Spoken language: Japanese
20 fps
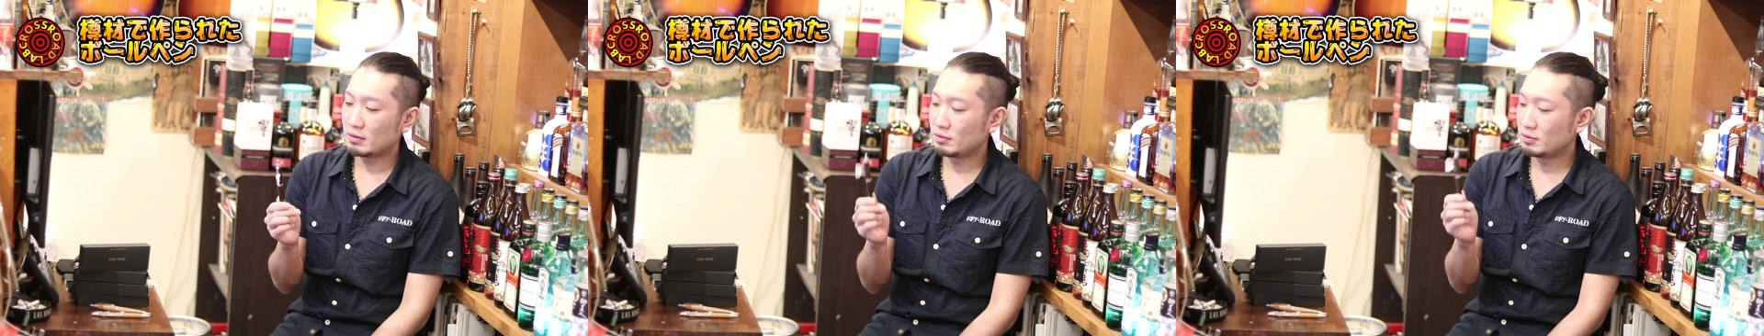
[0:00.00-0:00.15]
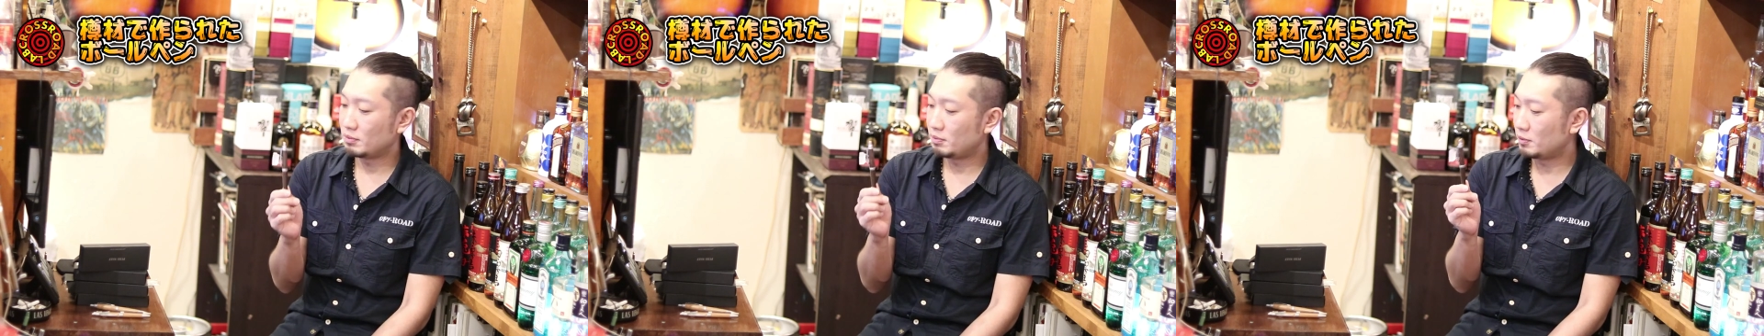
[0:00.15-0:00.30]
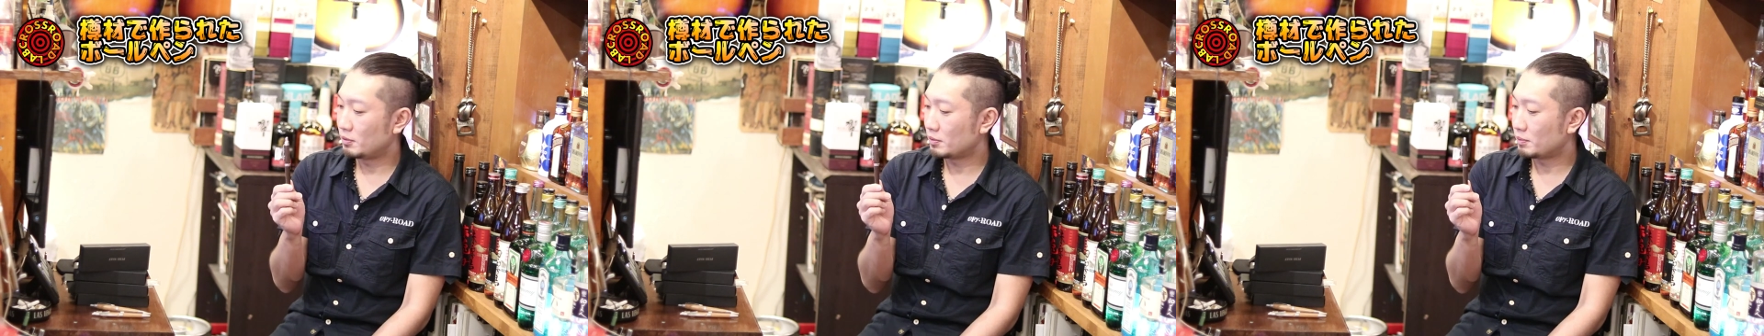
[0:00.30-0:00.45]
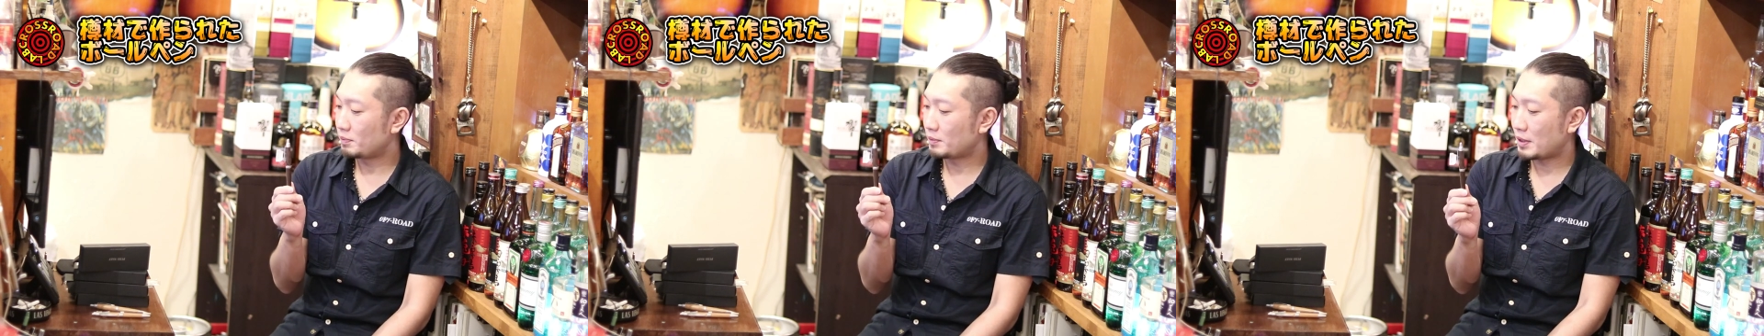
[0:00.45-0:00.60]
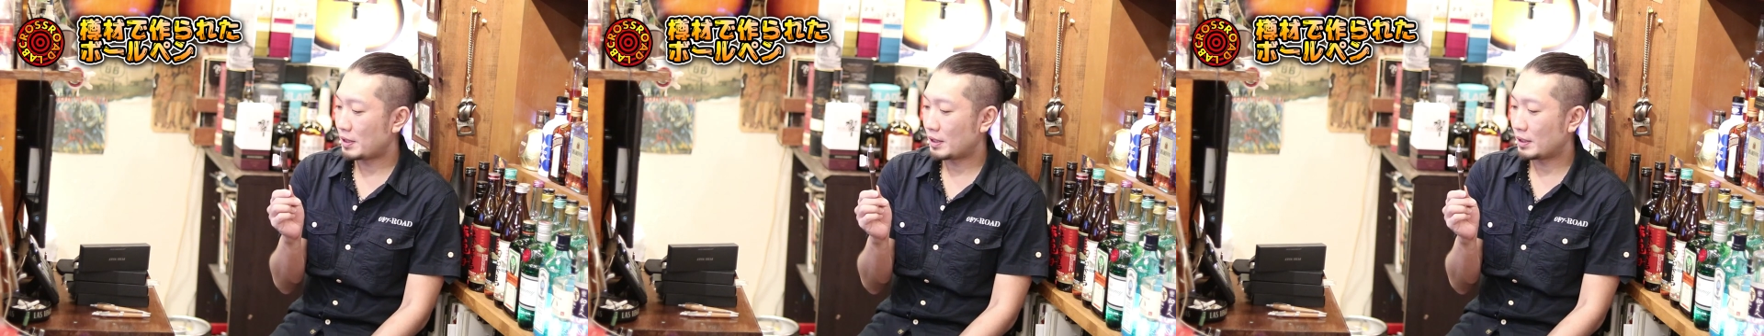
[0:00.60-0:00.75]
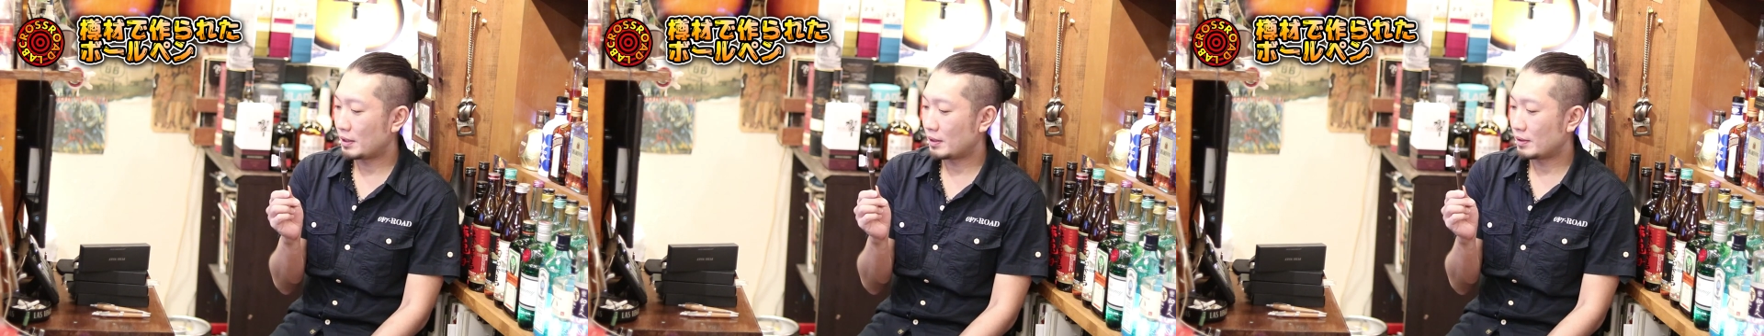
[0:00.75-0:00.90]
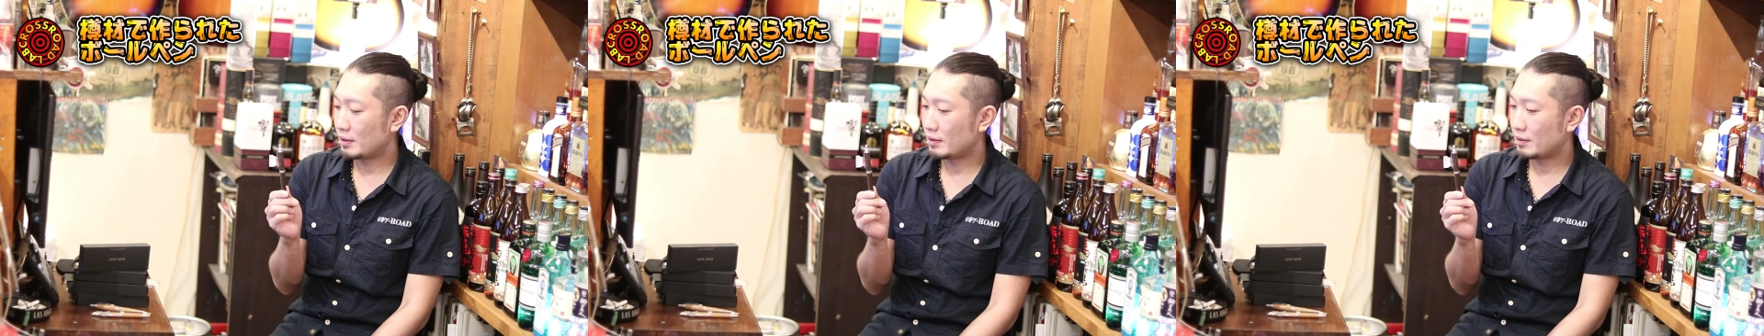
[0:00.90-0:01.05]
この
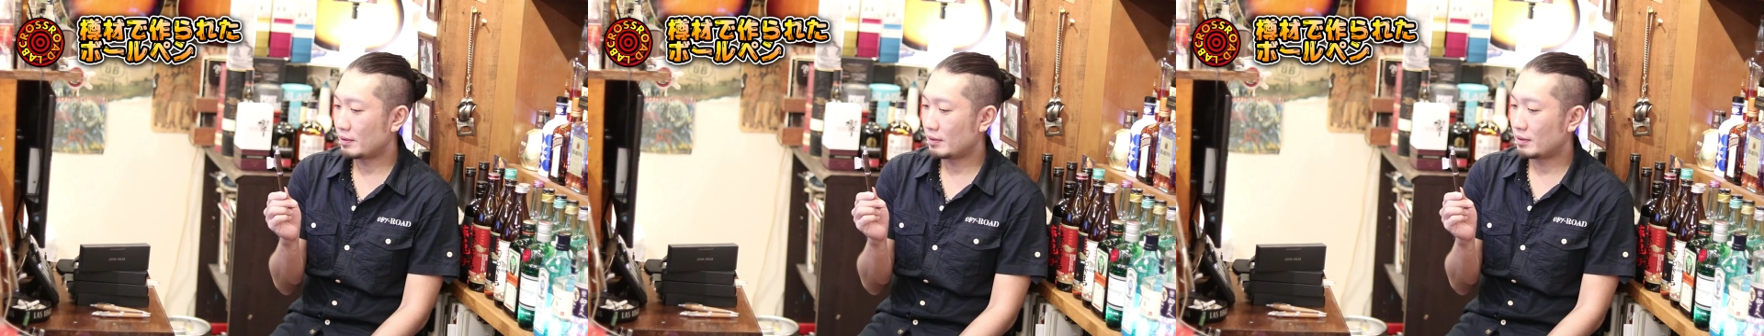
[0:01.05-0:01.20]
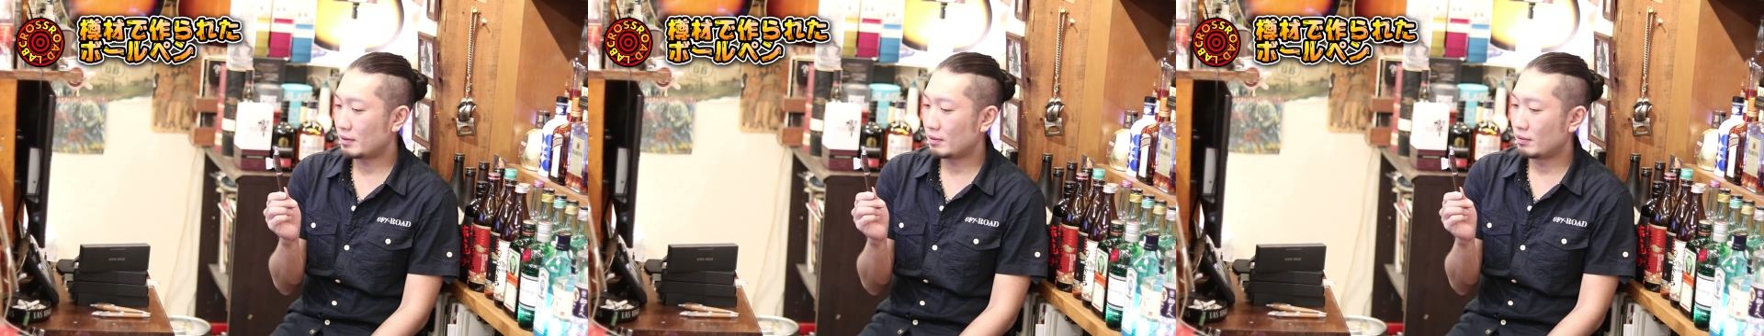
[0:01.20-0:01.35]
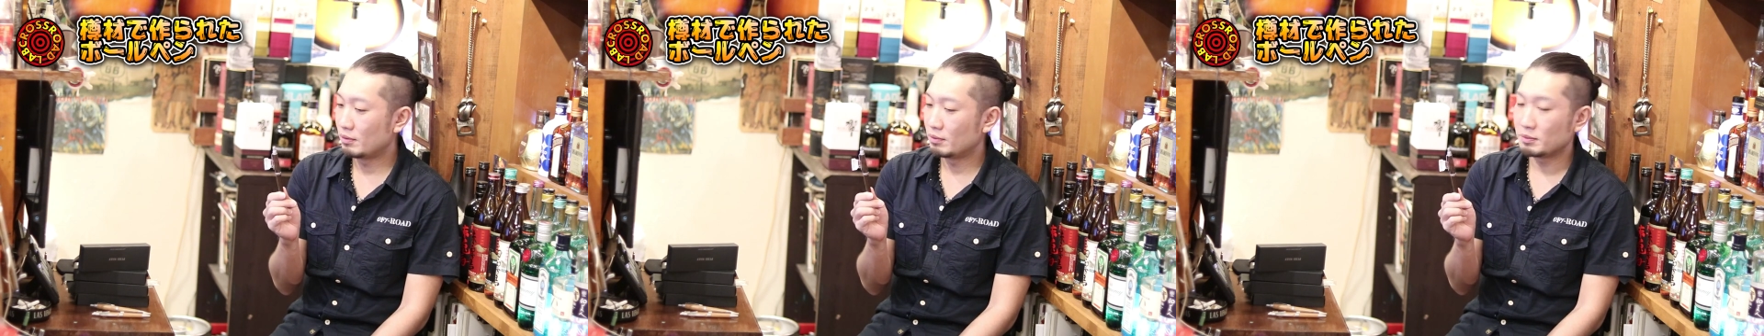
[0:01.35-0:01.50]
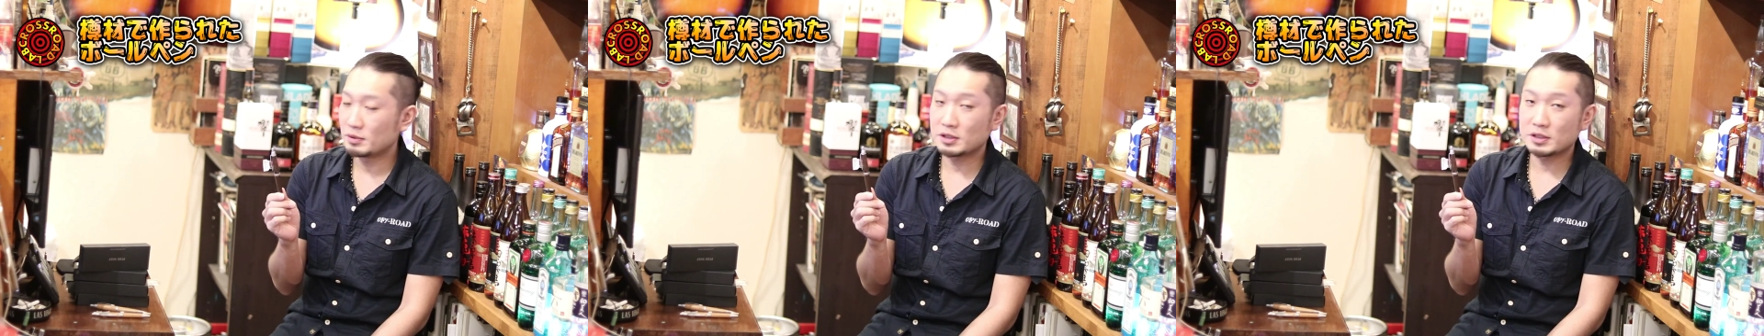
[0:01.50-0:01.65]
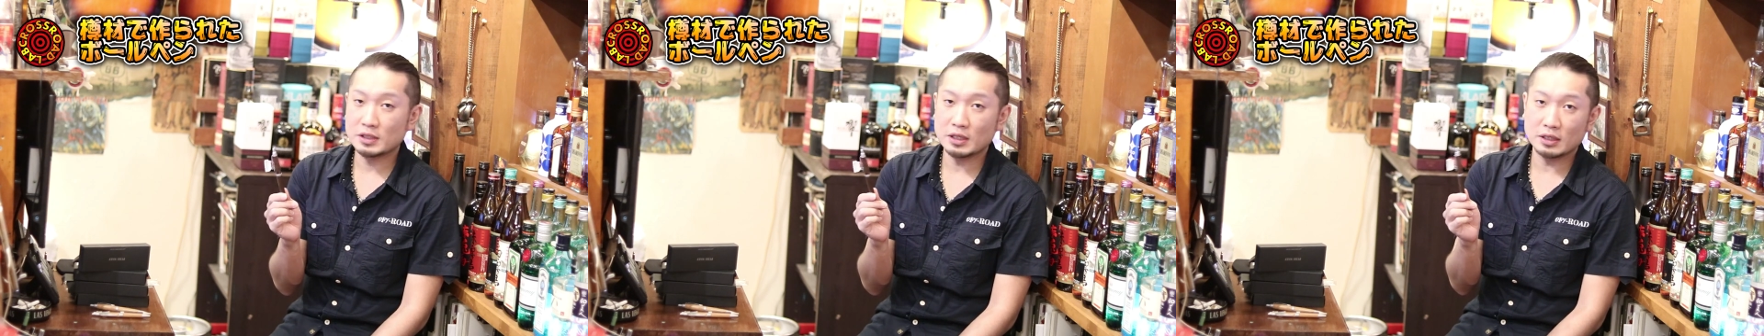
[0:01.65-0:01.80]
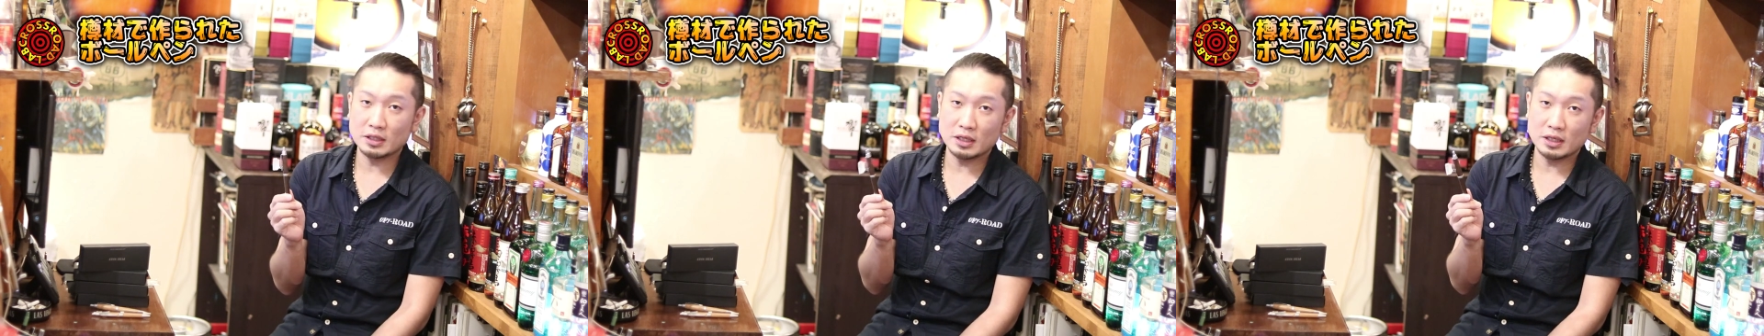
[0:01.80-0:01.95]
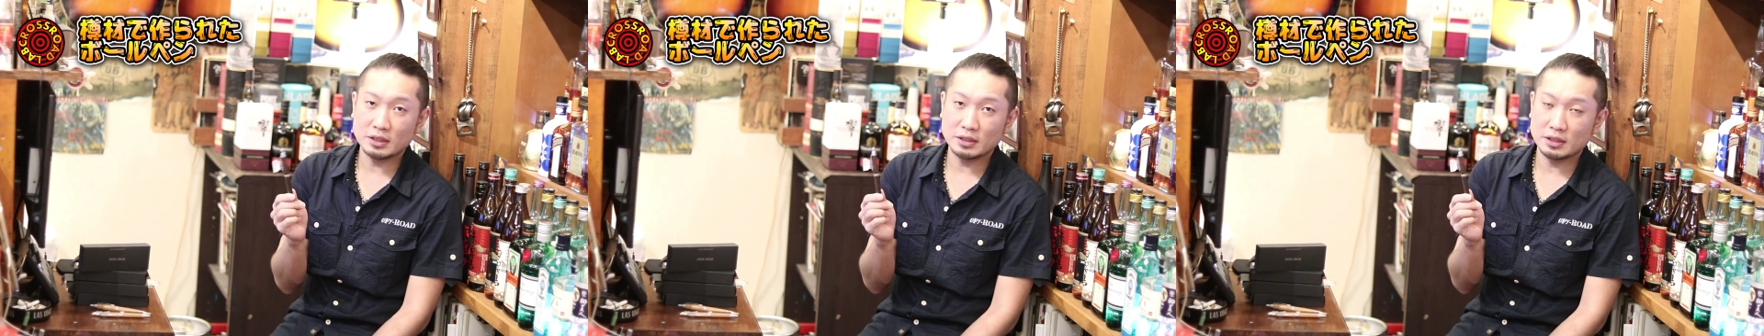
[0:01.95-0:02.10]
ボールペンを見つ
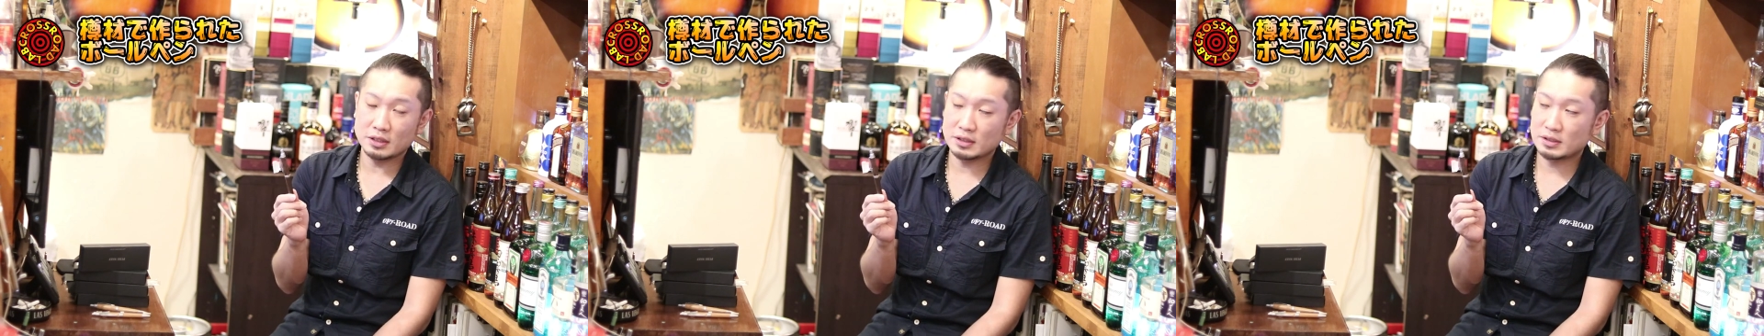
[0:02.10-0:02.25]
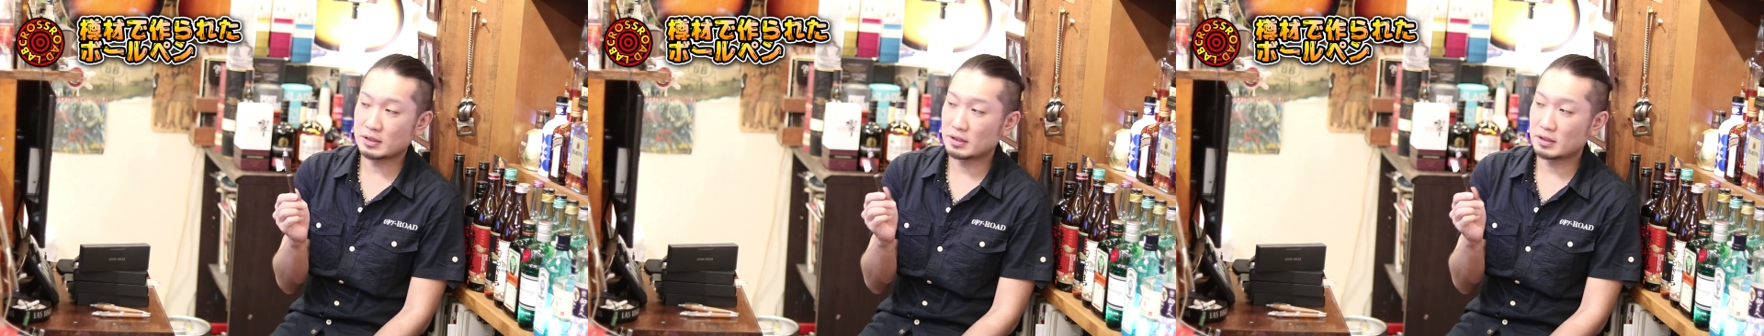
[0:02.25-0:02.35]
けたんで